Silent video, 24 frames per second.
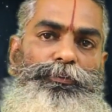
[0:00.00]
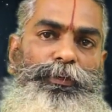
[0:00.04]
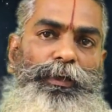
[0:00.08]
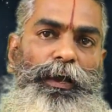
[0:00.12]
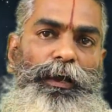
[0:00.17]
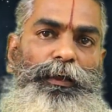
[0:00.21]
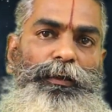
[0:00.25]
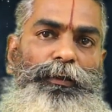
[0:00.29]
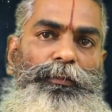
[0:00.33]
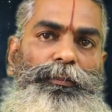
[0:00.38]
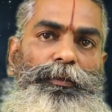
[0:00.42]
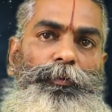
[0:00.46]

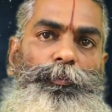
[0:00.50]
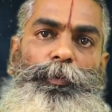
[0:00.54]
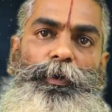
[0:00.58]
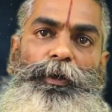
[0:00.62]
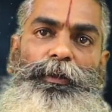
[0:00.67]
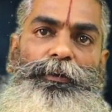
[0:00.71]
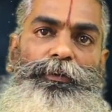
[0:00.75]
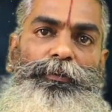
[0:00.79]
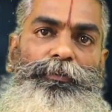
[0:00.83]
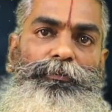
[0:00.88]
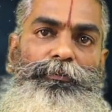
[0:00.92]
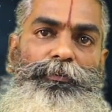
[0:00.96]
జాగ్రత్తలు
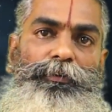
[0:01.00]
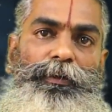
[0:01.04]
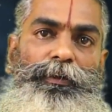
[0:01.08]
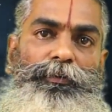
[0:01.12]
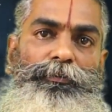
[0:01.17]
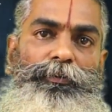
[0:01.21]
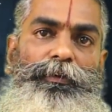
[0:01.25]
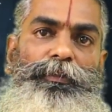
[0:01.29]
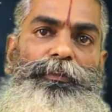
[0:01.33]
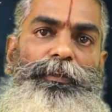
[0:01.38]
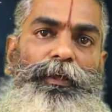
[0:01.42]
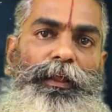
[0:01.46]
పాటించడం
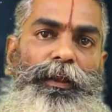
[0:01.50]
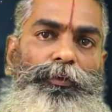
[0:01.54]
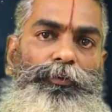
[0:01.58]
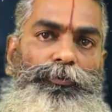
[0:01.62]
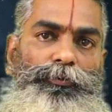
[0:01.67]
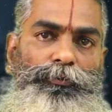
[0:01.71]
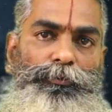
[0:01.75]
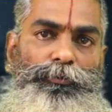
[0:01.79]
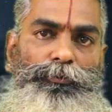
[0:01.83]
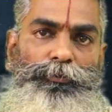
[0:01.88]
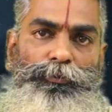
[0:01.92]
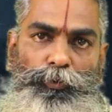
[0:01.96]
అనేటువంటి చాలా
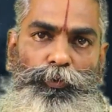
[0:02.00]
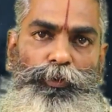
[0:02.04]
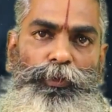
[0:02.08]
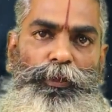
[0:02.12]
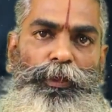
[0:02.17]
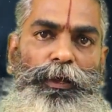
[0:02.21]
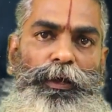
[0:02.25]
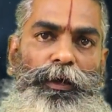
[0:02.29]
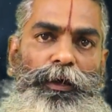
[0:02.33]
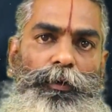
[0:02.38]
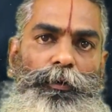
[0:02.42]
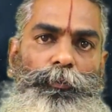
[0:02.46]
అవసరం
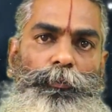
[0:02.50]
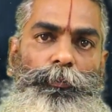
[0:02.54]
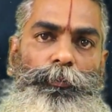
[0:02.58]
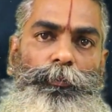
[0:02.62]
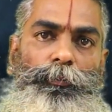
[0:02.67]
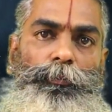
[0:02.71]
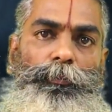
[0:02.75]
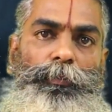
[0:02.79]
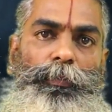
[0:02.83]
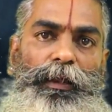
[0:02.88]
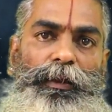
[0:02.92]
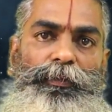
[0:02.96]
కొద్దిగా
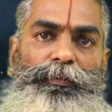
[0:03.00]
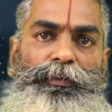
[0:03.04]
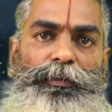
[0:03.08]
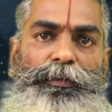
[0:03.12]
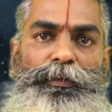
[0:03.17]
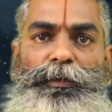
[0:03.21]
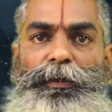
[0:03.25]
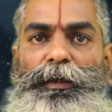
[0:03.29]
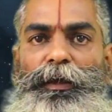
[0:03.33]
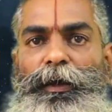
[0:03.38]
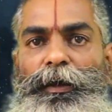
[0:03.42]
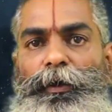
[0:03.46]

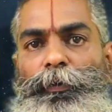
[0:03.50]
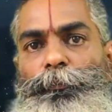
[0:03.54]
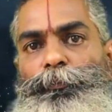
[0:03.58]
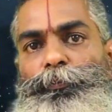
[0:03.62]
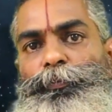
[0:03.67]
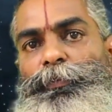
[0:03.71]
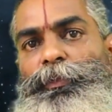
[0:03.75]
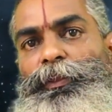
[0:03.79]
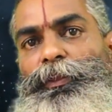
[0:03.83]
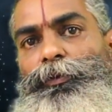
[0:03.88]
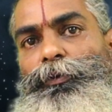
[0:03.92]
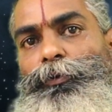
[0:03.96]
మానసికంగా
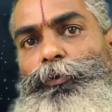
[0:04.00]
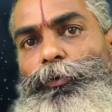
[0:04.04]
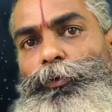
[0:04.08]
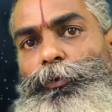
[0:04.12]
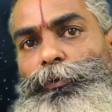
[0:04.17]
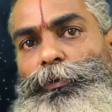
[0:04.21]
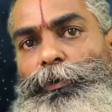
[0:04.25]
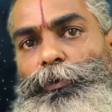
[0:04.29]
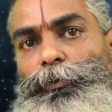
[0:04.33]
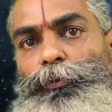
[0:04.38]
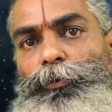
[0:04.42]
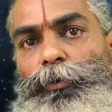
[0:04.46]

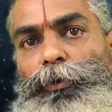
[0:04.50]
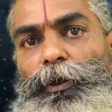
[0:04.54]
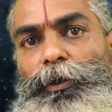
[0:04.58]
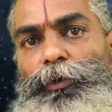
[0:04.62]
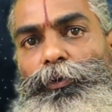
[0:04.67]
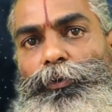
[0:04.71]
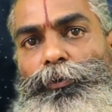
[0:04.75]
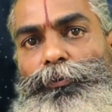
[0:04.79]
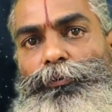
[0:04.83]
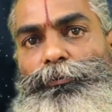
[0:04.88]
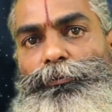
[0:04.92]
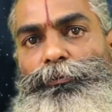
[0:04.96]
ఒత్తిడి గురి
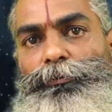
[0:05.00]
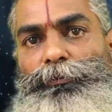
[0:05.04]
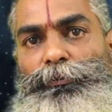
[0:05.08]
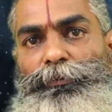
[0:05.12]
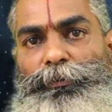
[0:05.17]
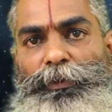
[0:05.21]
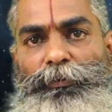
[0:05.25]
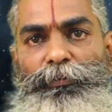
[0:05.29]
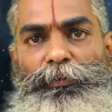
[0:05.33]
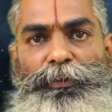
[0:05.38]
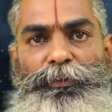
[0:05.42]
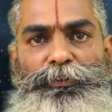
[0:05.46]
రావడం
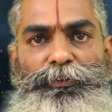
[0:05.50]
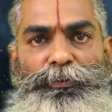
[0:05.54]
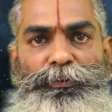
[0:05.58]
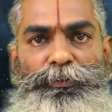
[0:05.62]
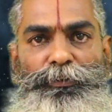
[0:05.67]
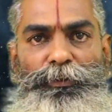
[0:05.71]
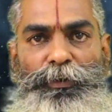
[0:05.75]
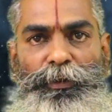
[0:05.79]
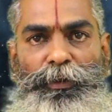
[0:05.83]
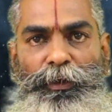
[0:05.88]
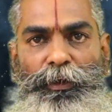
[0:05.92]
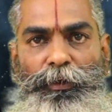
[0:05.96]
తర్వాత చిన్న
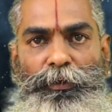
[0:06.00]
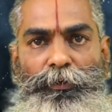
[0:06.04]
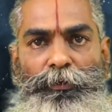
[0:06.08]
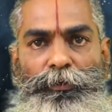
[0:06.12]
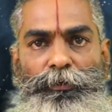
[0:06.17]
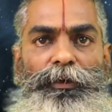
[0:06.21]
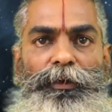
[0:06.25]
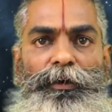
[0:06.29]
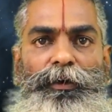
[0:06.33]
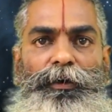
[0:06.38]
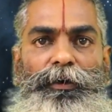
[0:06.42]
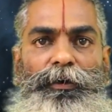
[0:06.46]
చిన్న
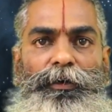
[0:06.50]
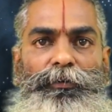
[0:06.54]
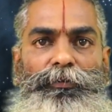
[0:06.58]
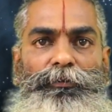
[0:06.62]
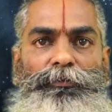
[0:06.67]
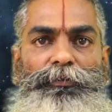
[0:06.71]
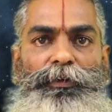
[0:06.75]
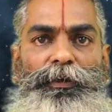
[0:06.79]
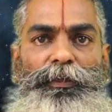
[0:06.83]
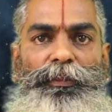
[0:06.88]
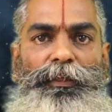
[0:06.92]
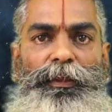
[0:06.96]

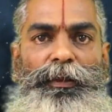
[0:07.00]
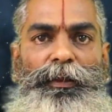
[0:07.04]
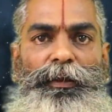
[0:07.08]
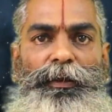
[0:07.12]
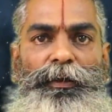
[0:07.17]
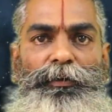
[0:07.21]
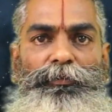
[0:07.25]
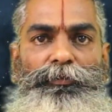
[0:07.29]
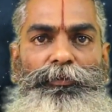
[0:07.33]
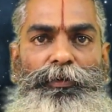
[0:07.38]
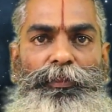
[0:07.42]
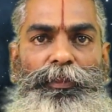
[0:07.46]
వివాదాలు
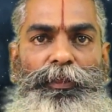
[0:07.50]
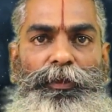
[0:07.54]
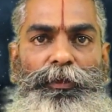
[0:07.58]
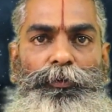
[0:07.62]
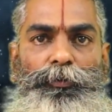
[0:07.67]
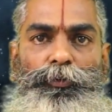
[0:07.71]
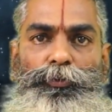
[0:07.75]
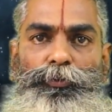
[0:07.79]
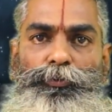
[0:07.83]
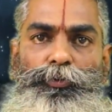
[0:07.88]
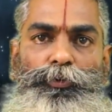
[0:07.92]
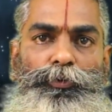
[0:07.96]
అనేటువంటిది
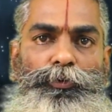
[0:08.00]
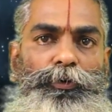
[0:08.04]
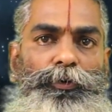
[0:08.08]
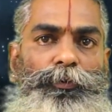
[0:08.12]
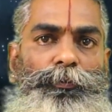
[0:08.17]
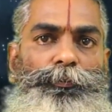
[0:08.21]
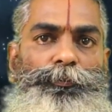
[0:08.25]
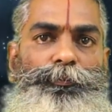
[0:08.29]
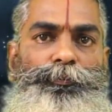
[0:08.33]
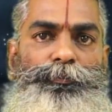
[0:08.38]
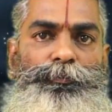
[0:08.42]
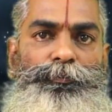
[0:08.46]
వస్తూ ఉండడం